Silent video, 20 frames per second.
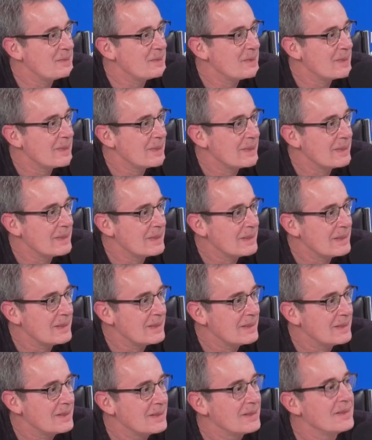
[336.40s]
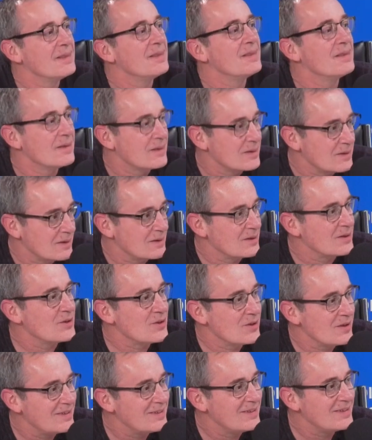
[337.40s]
décret ministériel
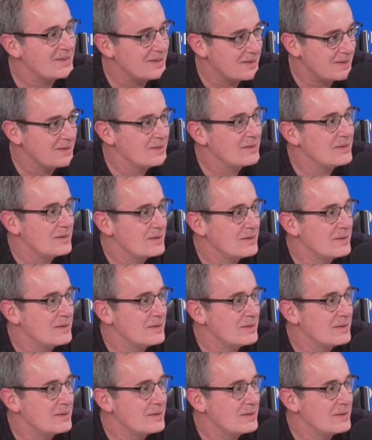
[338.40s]
et qui euh,